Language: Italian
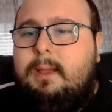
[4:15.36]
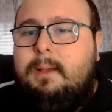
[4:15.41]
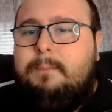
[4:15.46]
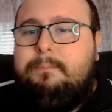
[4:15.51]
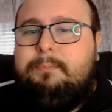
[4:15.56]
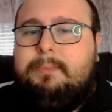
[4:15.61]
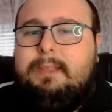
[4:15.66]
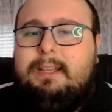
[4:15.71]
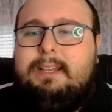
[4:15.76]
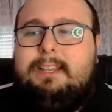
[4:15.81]

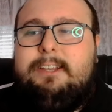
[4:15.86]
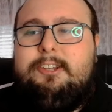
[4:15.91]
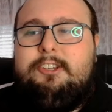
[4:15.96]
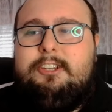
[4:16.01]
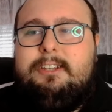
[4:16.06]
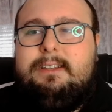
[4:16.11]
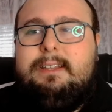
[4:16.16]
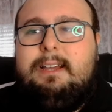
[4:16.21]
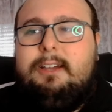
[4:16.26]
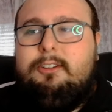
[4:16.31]
e
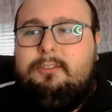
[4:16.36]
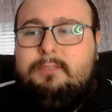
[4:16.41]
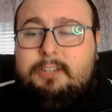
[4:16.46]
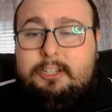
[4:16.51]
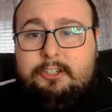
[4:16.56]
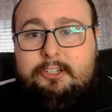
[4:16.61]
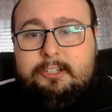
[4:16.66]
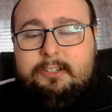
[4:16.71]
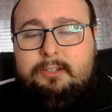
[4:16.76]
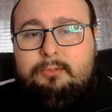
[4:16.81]
leggendario
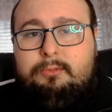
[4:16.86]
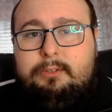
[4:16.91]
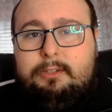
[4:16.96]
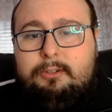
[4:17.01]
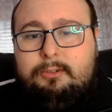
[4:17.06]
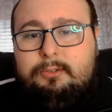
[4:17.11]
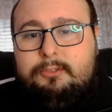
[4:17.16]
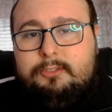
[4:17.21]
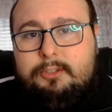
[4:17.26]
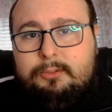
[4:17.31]
vincere due di
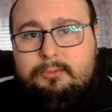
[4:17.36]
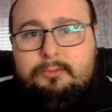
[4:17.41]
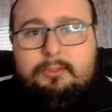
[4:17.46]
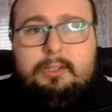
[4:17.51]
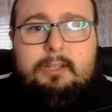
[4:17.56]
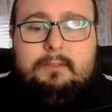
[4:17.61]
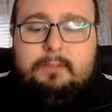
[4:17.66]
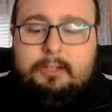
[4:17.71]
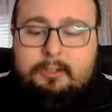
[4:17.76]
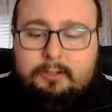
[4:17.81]

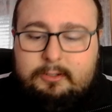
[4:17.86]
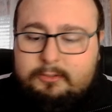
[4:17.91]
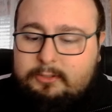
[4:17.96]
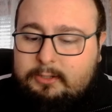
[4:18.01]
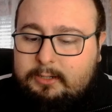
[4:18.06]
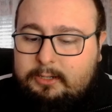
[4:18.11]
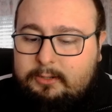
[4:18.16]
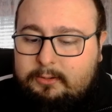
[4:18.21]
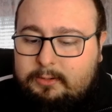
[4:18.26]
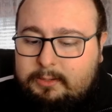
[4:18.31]
consecutivi,
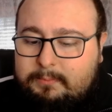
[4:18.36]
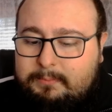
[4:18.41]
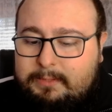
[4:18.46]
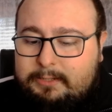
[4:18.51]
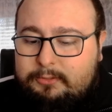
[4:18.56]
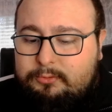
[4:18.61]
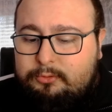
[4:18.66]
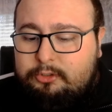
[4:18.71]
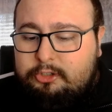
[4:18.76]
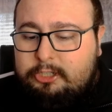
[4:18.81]
cosa che non è mai
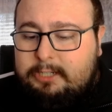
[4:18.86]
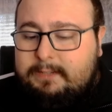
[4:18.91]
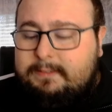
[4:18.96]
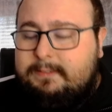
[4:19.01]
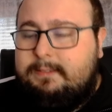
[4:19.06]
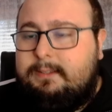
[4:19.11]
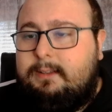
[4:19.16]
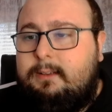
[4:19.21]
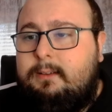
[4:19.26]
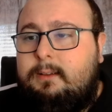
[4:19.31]

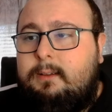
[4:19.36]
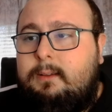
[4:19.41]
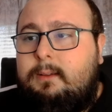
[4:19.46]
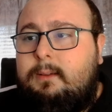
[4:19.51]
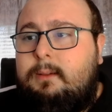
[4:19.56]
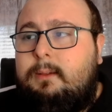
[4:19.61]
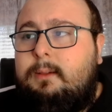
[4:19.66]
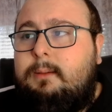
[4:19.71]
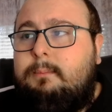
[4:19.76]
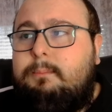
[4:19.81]
successa,
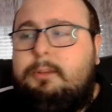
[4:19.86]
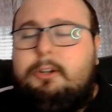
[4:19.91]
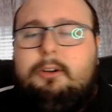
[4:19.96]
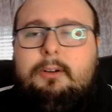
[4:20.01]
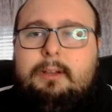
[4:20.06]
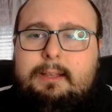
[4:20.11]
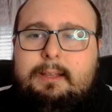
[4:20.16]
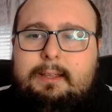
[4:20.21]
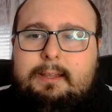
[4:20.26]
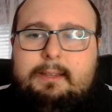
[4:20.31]

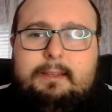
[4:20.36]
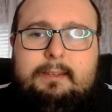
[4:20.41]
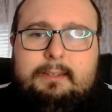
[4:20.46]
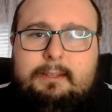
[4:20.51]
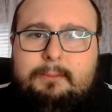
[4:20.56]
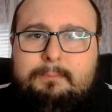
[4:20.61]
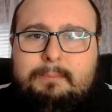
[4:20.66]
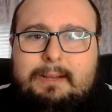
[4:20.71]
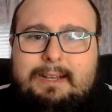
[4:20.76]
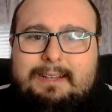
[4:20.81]
però
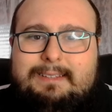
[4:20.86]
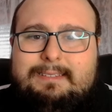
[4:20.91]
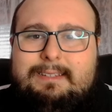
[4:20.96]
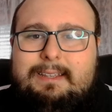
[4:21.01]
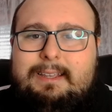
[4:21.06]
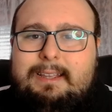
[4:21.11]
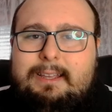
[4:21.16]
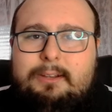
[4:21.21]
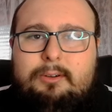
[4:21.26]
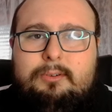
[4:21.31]
di
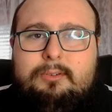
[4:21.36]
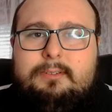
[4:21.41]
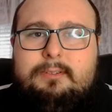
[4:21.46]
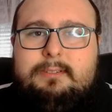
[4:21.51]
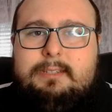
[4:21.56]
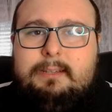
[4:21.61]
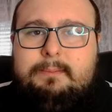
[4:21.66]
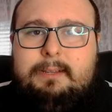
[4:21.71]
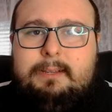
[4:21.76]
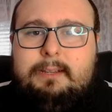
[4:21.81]
base ero
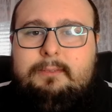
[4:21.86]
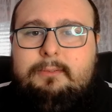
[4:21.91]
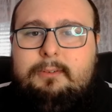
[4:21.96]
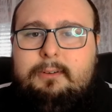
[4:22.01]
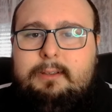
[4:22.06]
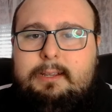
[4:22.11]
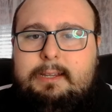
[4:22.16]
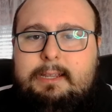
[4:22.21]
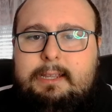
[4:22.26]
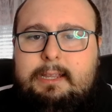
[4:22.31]

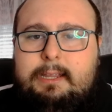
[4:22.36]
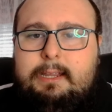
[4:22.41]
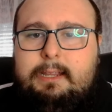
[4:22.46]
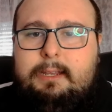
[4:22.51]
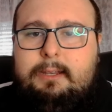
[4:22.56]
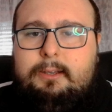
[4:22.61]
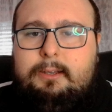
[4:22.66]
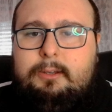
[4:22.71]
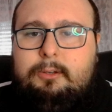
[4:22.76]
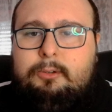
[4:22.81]
consapevole
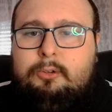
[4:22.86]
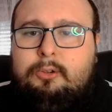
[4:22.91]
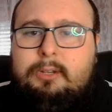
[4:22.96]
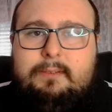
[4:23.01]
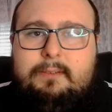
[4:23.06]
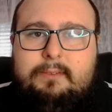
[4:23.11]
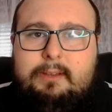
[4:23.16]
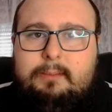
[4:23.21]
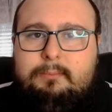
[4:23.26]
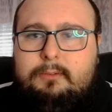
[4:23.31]
che non
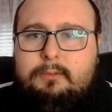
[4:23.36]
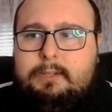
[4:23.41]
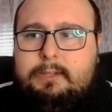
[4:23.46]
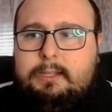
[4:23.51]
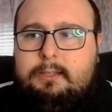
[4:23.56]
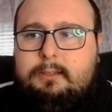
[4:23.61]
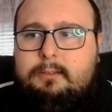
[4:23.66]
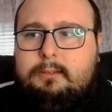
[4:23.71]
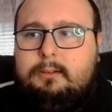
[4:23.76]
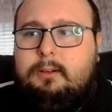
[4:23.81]
avremmo
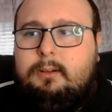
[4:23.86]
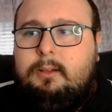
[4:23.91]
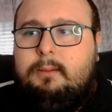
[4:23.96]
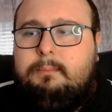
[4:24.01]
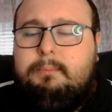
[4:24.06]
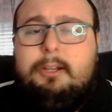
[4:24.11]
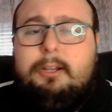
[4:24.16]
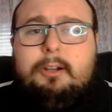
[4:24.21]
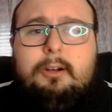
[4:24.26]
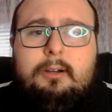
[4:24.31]
vinto,
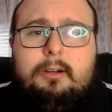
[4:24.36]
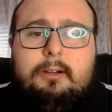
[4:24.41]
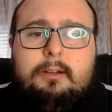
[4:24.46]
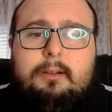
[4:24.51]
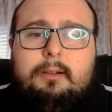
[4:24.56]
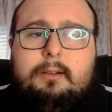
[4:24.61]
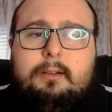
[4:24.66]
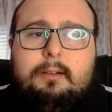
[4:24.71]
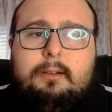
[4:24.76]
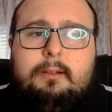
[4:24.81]

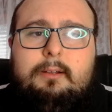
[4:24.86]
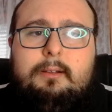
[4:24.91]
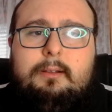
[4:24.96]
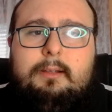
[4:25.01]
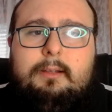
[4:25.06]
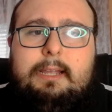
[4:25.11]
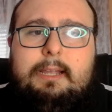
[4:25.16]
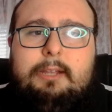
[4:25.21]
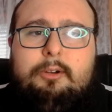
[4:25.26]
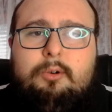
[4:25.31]
però
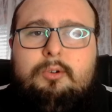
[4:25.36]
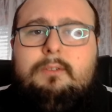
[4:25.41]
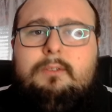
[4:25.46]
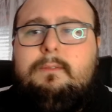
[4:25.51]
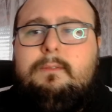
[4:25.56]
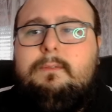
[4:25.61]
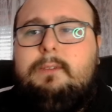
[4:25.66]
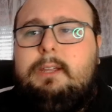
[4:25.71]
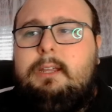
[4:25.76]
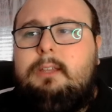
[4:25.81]
ero
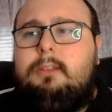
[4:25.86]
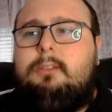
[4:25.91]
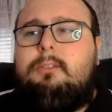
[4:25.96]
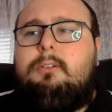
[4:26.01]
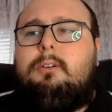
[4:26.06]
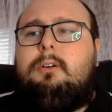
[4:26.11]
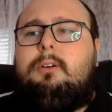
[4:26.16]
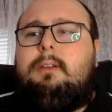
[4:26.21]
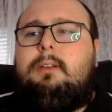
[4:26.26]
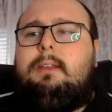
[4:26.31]

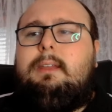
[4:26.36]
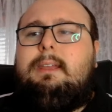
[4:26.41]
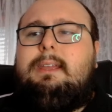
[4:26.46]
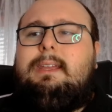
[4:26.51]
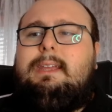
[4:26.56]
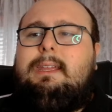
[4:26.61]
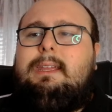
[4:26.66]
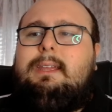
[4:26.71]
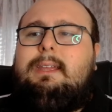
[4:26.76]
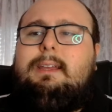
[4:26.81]
convinto
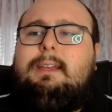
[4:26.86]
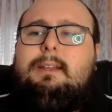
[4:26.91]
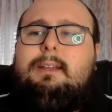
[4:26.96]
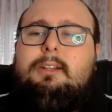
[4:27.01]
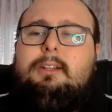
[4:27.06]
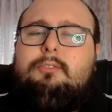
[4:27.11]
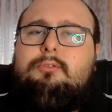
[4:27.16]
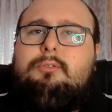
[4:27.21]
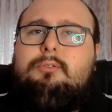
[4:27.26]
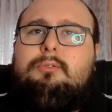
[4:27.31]
e
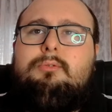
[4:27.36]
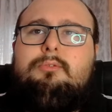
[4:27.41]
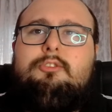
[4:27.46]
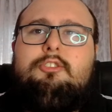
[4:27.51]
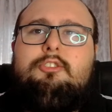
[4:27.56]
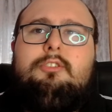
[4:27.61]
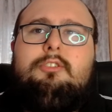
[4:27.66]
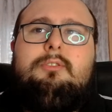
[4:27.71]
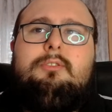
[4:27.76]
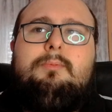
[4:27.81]
sotto un
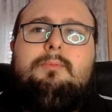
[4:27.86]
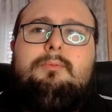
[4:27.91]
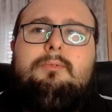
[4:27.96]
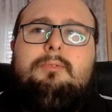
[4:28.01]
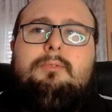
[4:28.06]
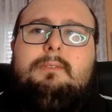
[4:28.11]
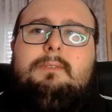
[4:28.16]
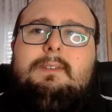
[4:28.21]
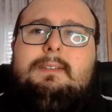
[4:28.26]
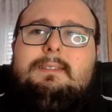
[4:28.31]
certo punto
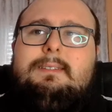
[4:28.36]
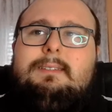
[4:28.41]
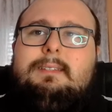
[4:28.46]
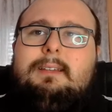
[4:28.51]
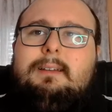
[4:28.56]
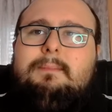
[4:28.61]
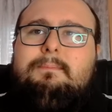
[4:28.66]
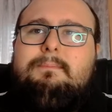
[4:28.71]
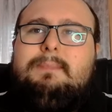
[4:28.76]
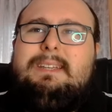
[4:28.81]
di
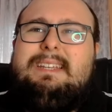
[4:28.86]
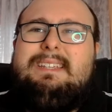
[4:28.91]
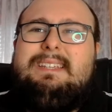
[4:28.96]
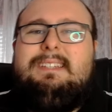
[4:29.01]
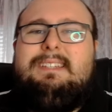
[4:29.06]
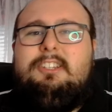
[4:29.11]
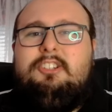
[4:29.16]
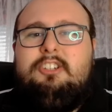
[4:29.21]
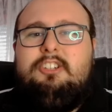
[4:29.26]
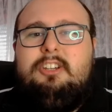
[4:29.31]
vista
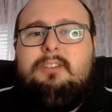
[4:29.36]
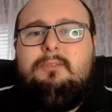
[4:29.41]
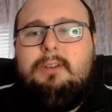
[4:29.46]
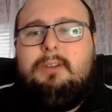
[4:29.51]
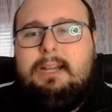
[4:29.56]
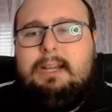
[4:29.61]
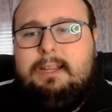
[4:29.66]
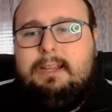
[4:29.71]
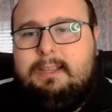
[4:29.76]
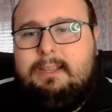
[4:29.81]
esigevo
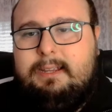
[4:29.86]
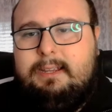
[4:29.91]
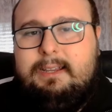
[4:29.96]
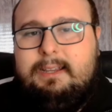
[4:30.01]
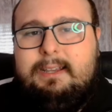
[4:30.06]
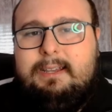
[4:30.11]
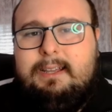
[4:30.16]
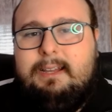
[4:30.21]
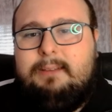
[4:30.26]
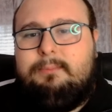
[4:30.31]
anche che il
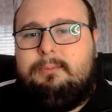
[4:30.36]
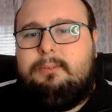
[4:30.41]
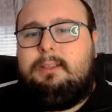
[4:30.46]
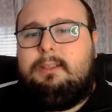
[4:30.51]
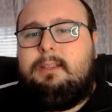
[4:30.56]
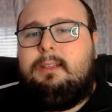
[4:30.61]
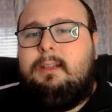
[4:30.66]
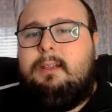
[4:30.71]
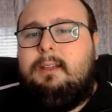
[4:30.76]
Napoli